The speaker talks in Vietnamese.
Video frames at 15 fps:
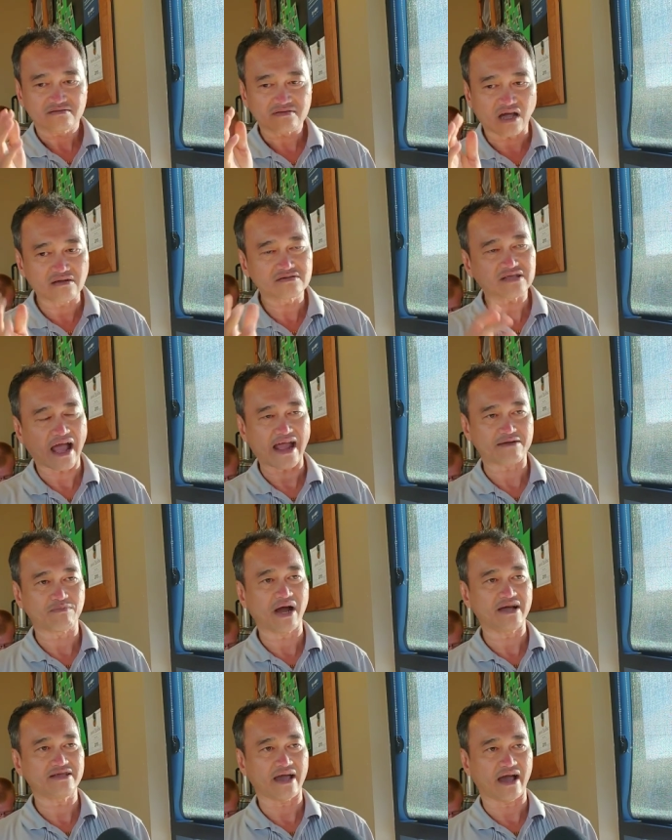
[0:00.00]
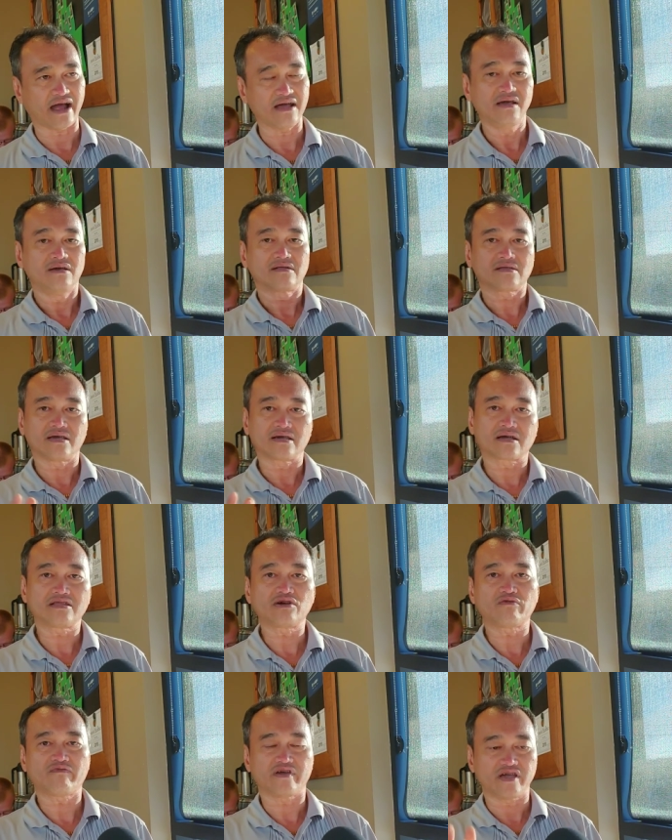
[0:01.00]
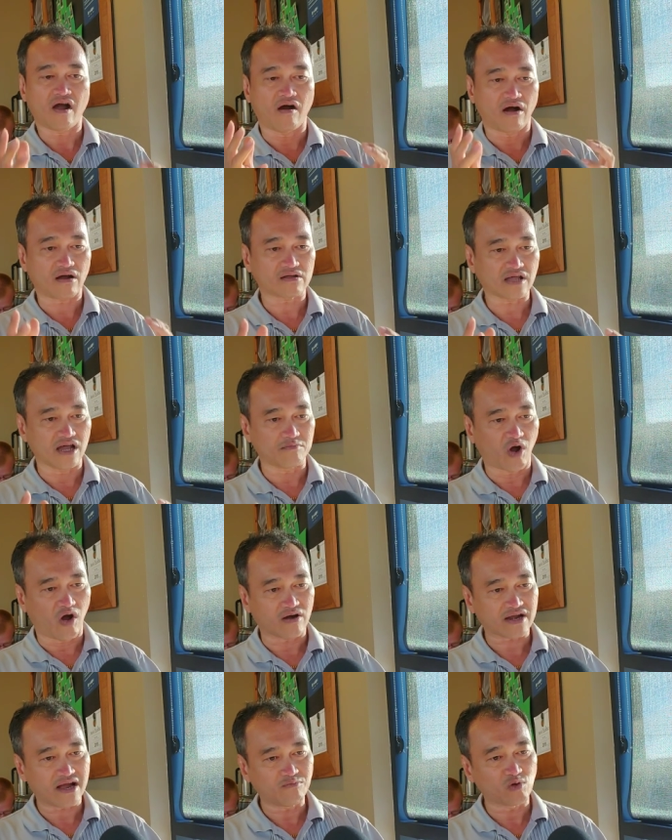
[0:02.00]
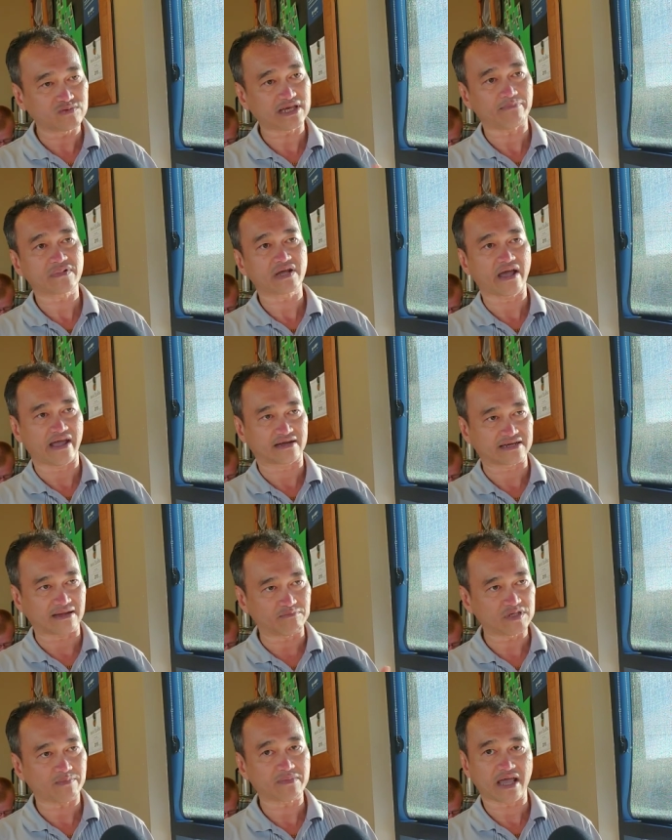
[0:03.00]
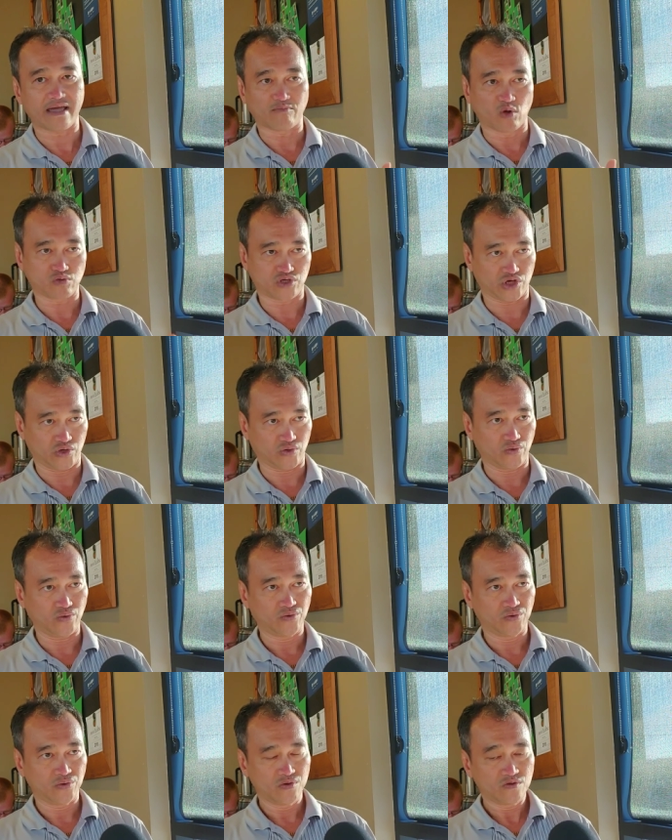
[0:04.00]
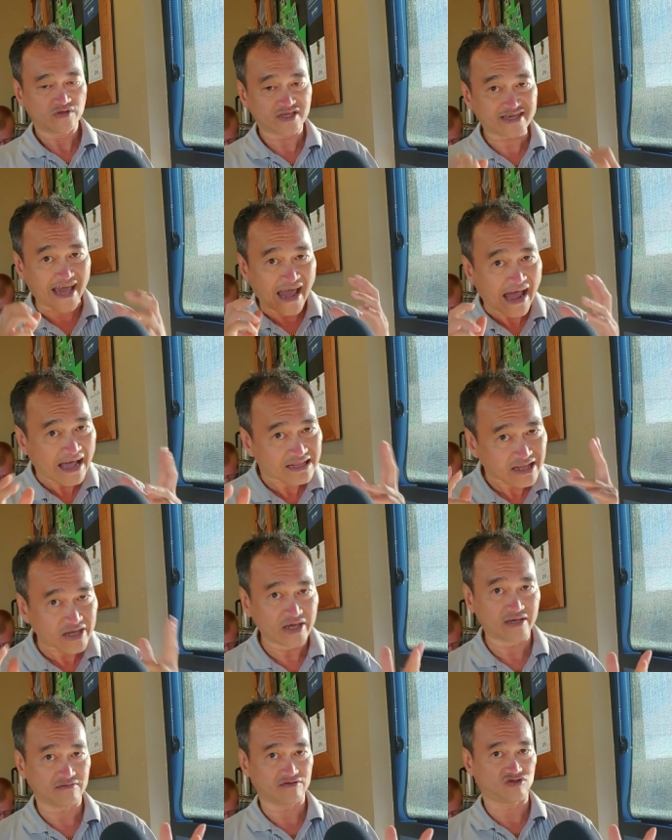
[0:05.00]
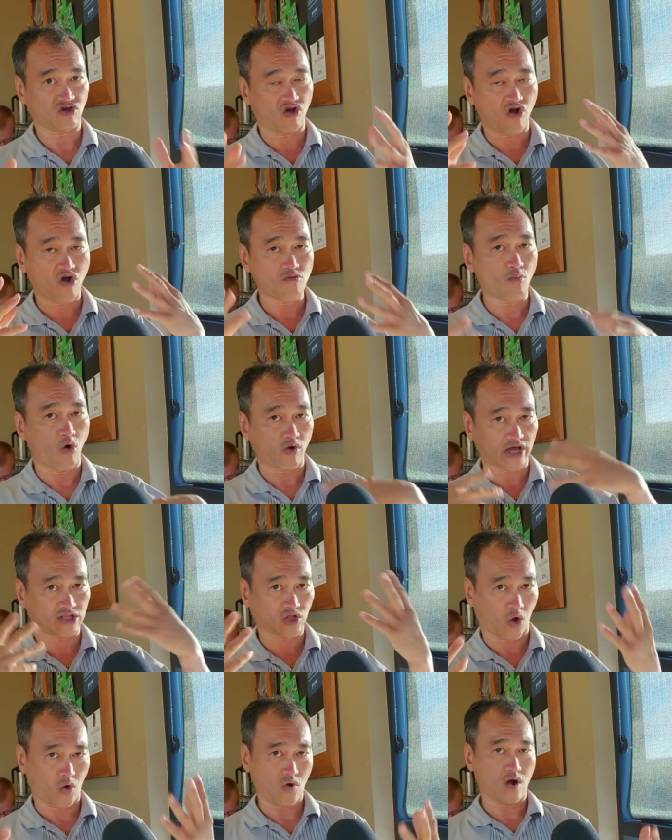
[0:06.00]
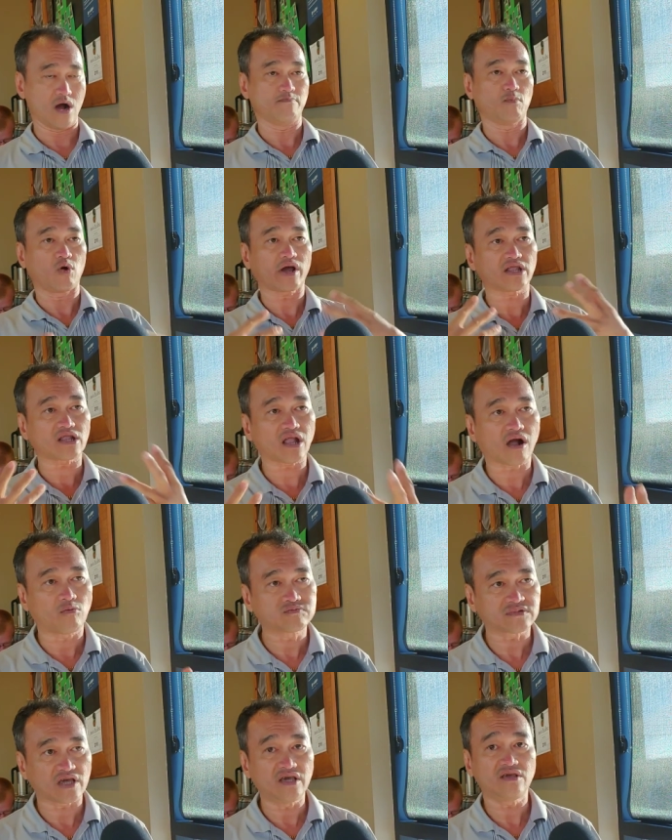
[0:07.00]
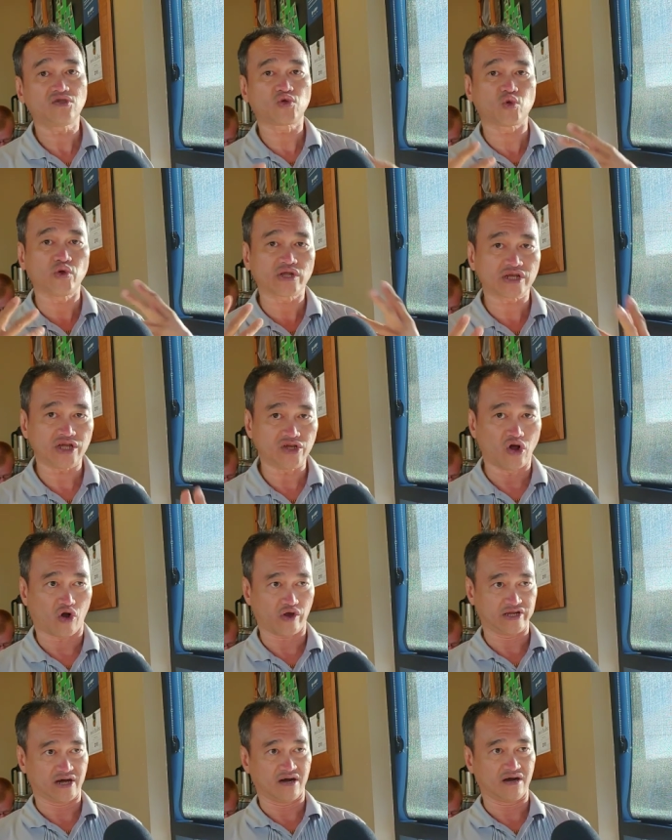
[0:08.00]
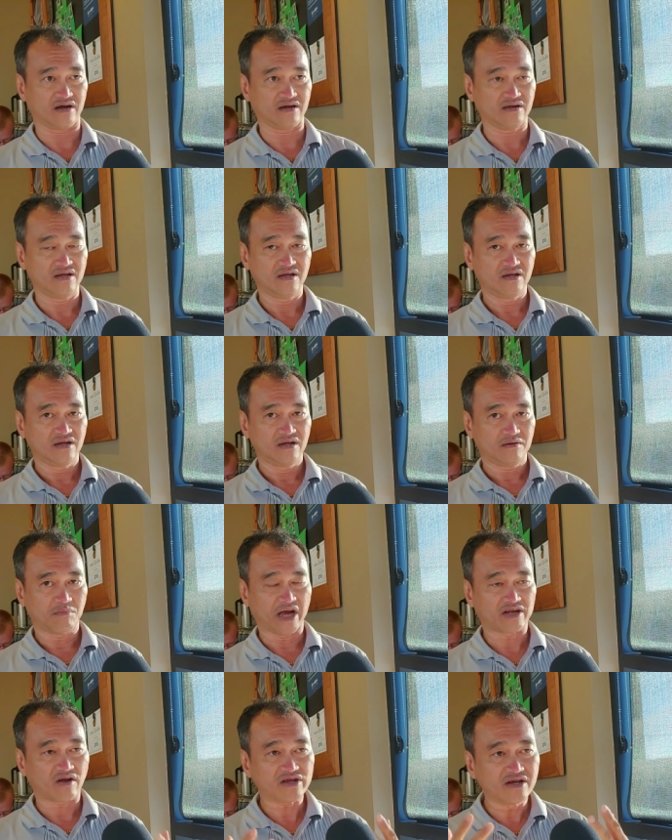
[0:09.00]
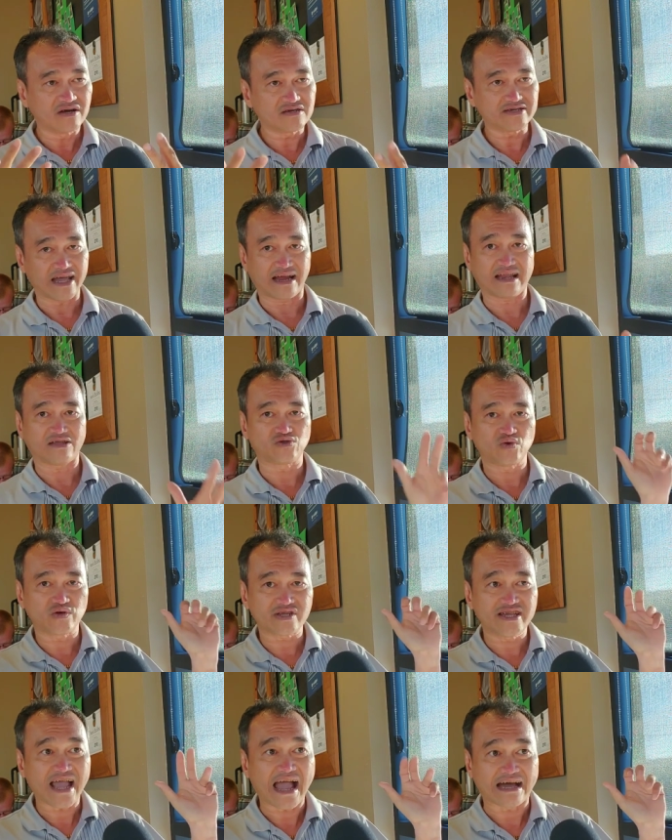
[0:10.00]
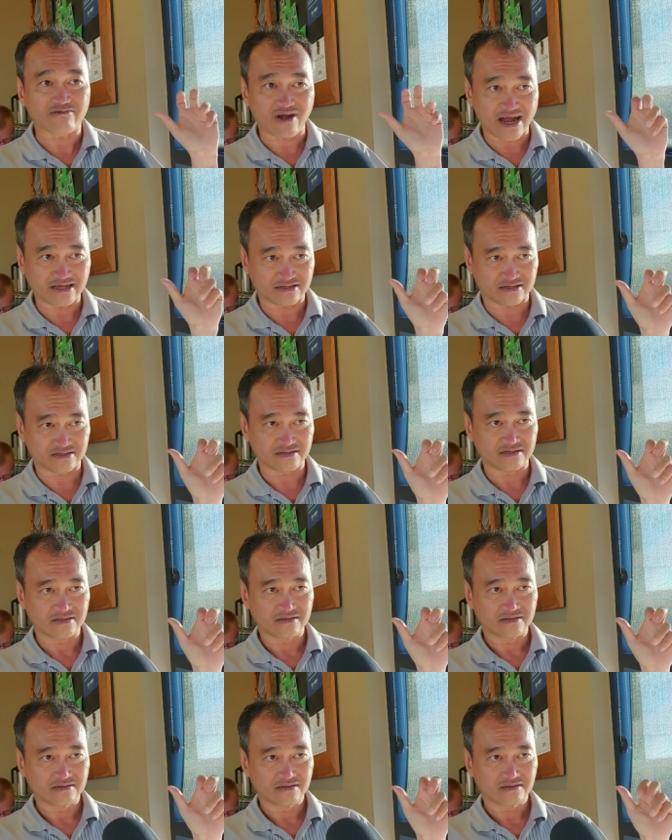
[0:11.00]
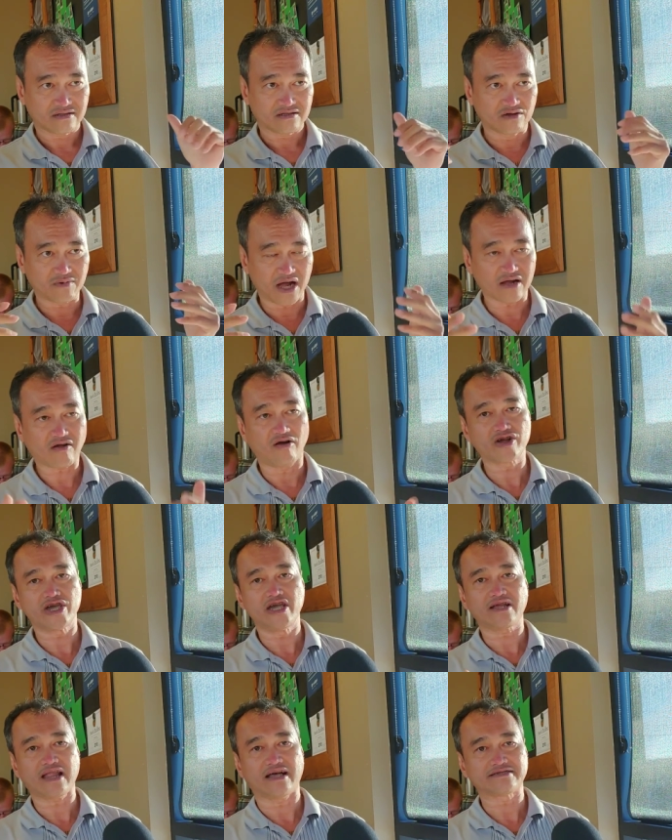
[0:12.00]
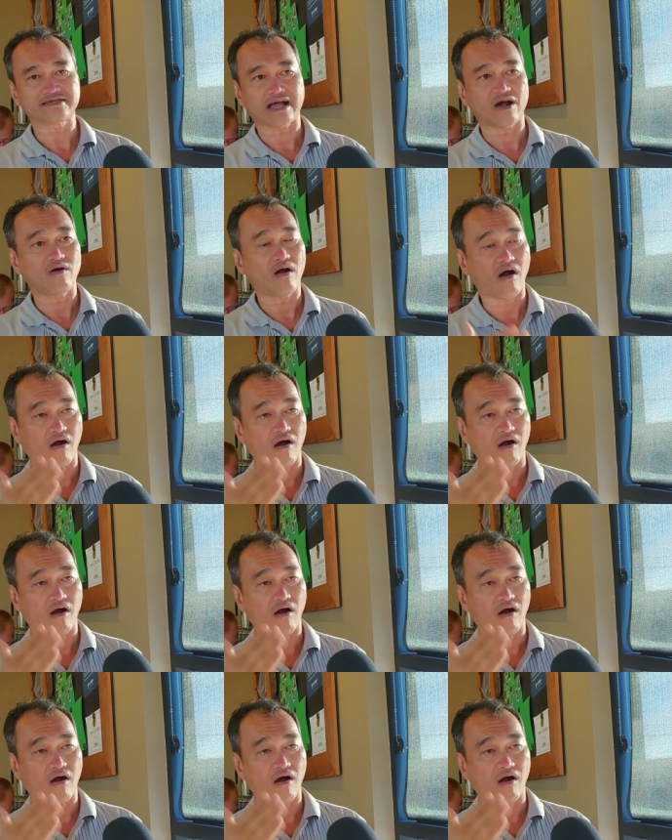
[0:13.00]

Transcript: Thân tàn ma dại. Thì kính thưa quý vị, họ có thể bỏ ra một trăm ngàn, năm trăm ngàn, một triệu trả tiền cho một cái tổ hợp, một cái công ty chuyên đi đòi nợ, mà nói đơn giản là chuyên đi harass, đúng không ạ? Có nghĩa là sao?